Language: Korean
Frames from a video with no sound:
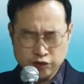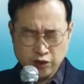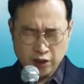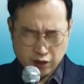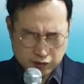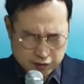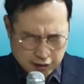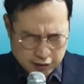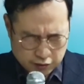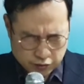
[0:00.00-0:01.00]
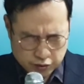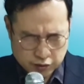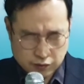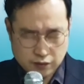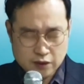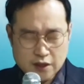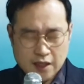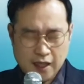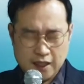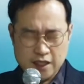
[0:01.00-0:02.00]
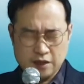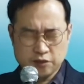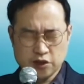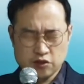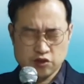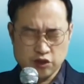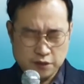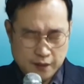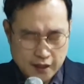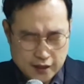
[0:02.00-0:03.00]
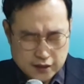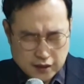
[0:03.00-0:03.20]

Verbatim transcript: 주여 역사하여 주시고 하나님 아버지 주님의